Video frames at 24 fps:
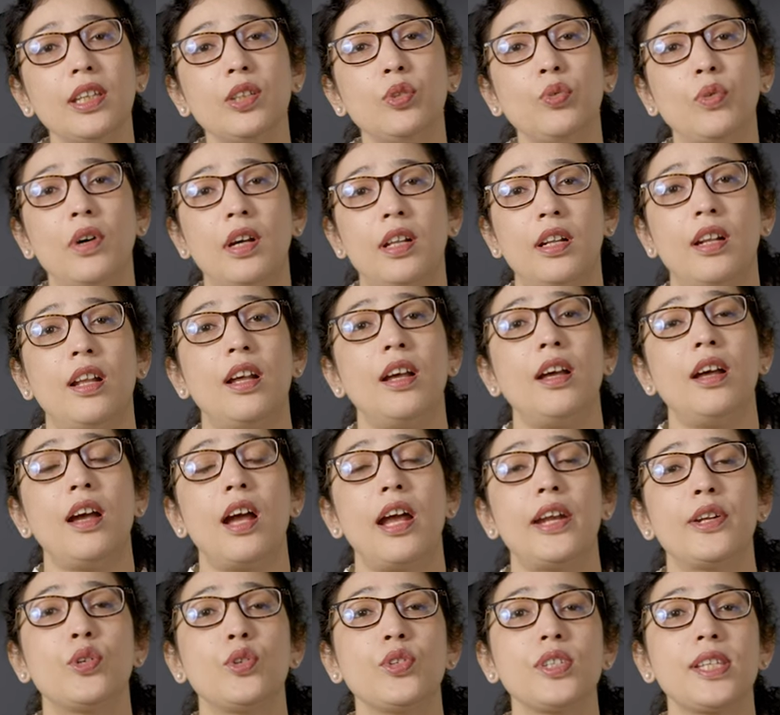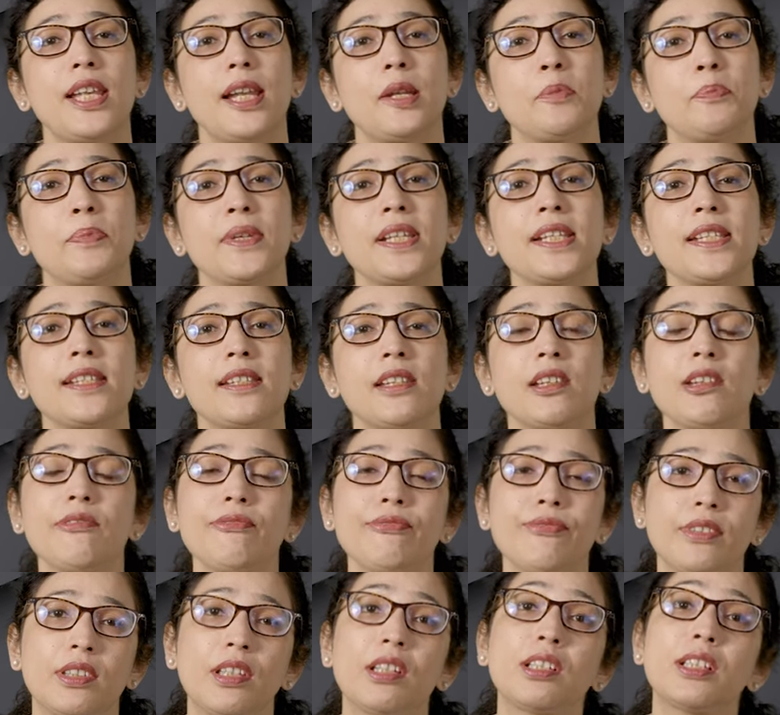के द्वारा हाइड्रोसेल्पिंग
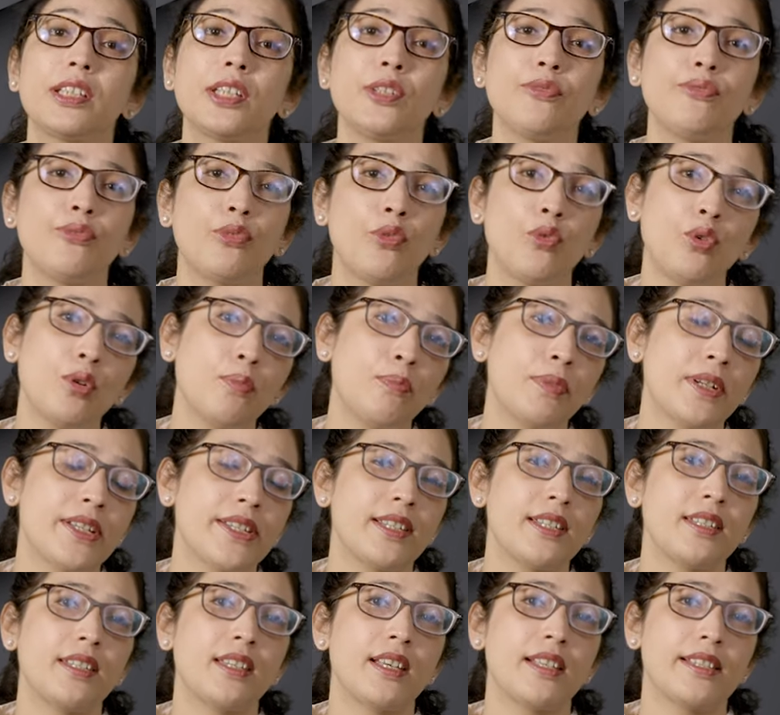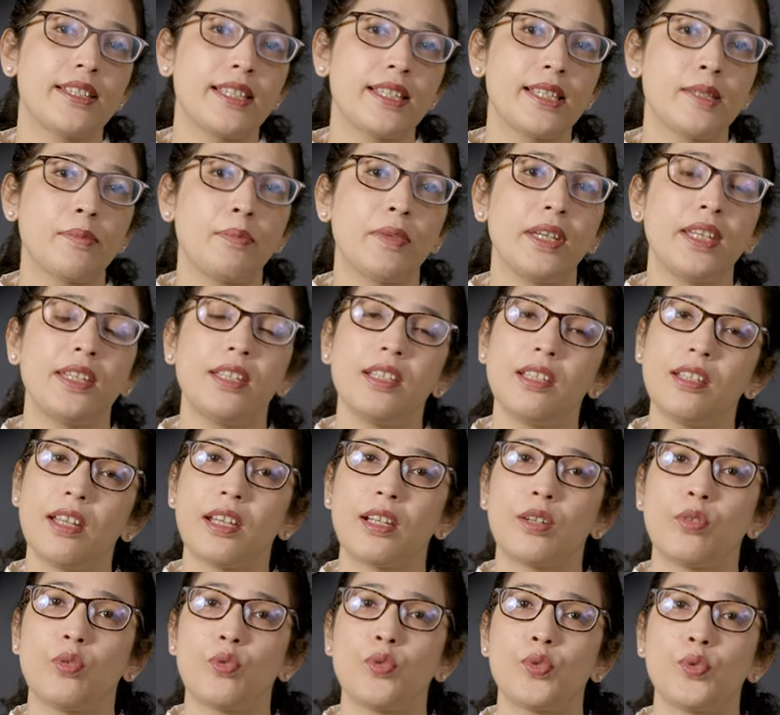सिर्फ 34 परसेंट केसेस में ही
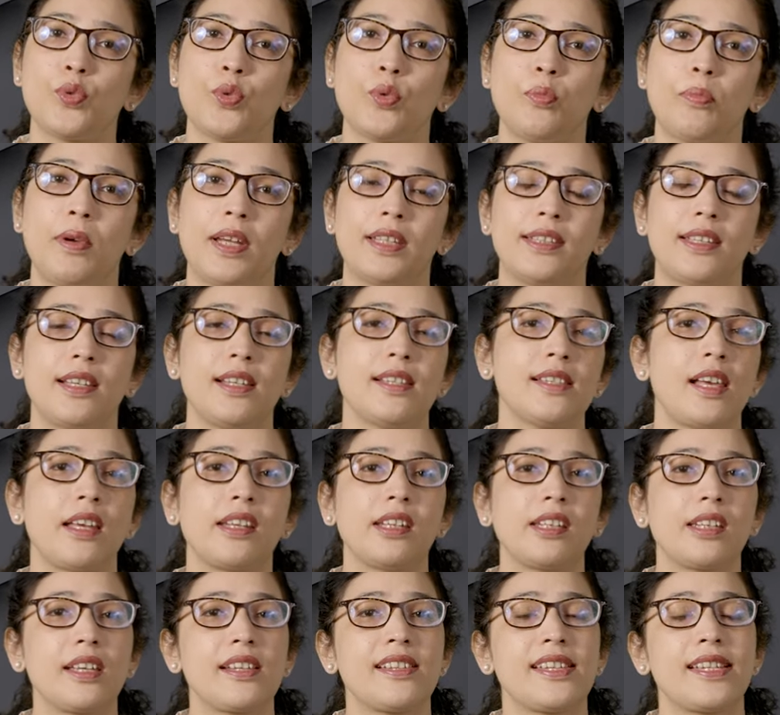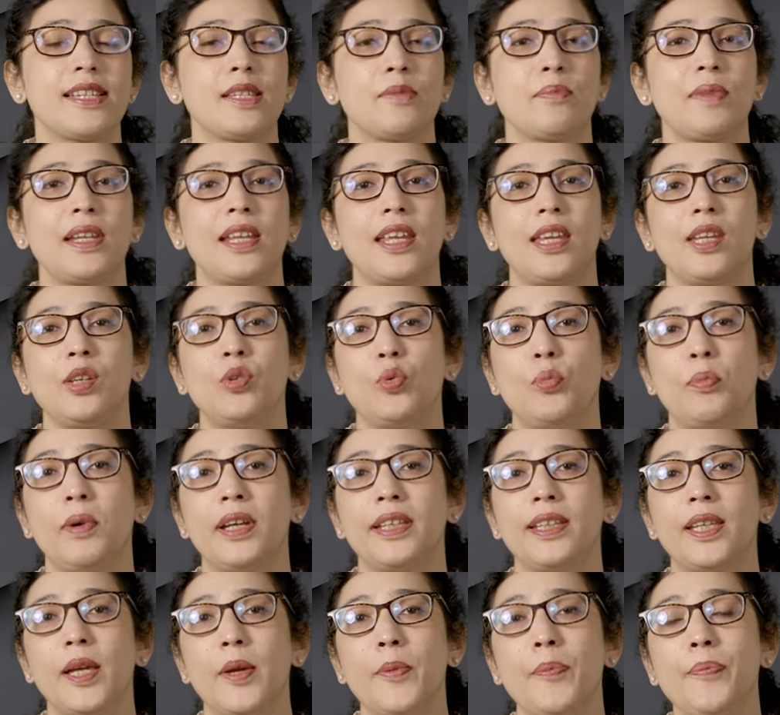डायग्नोस हो पाता है सारे केसेस में नहीं हो
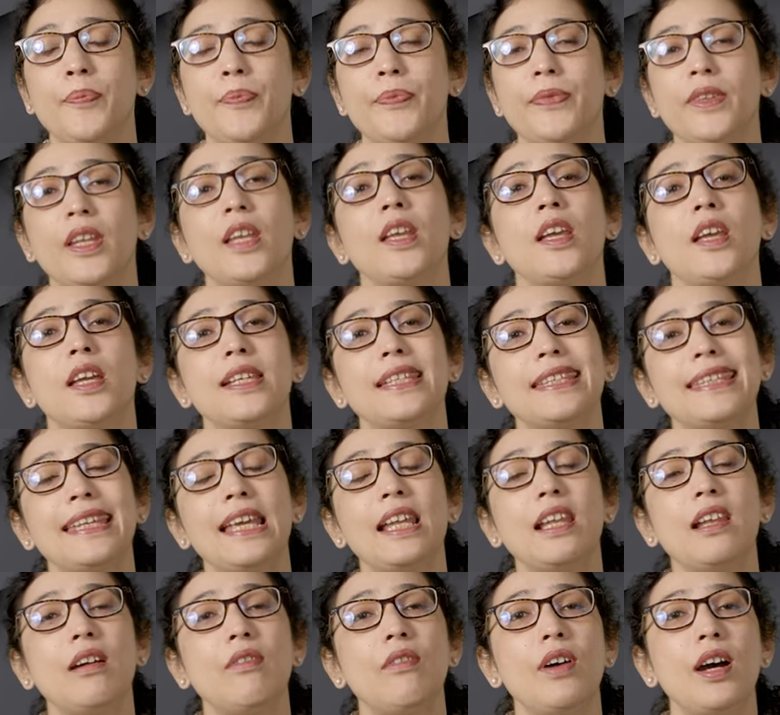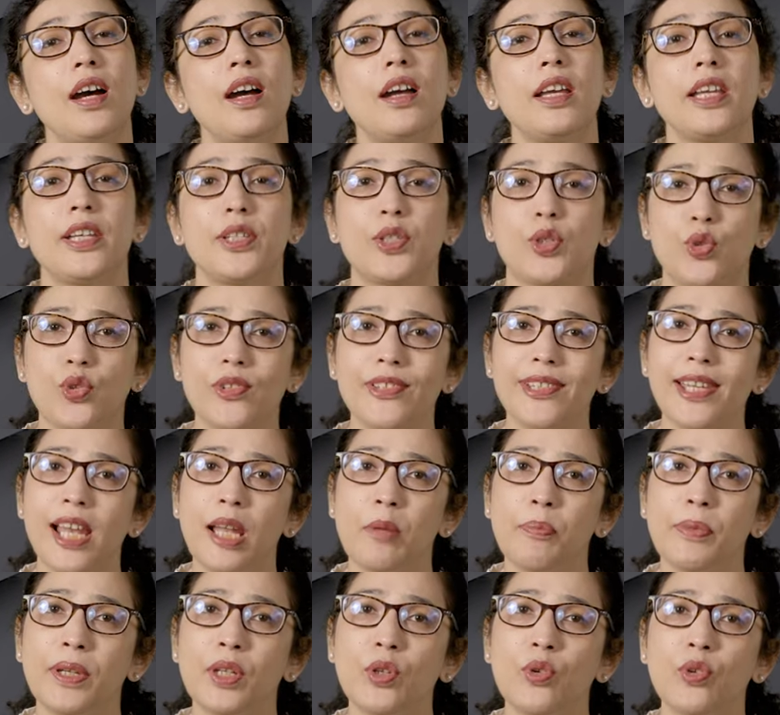पाता इसके अलावा
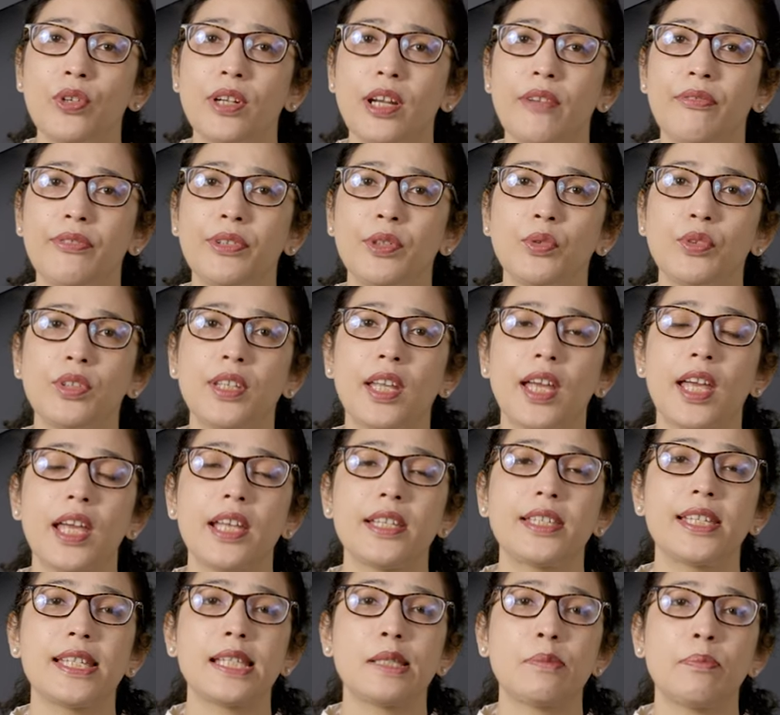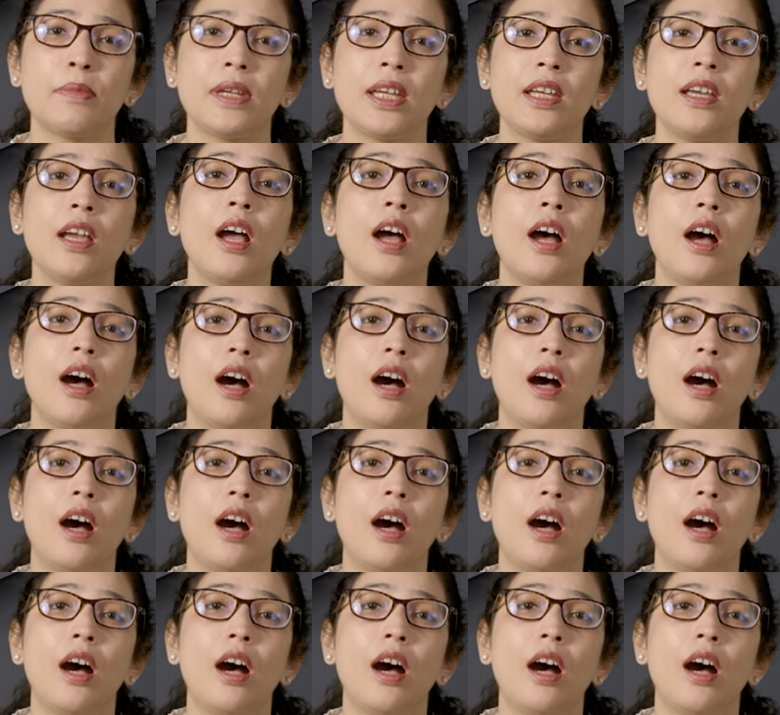हिस्ट्रोसेल्पिंगोग्राफी होता है जिसमें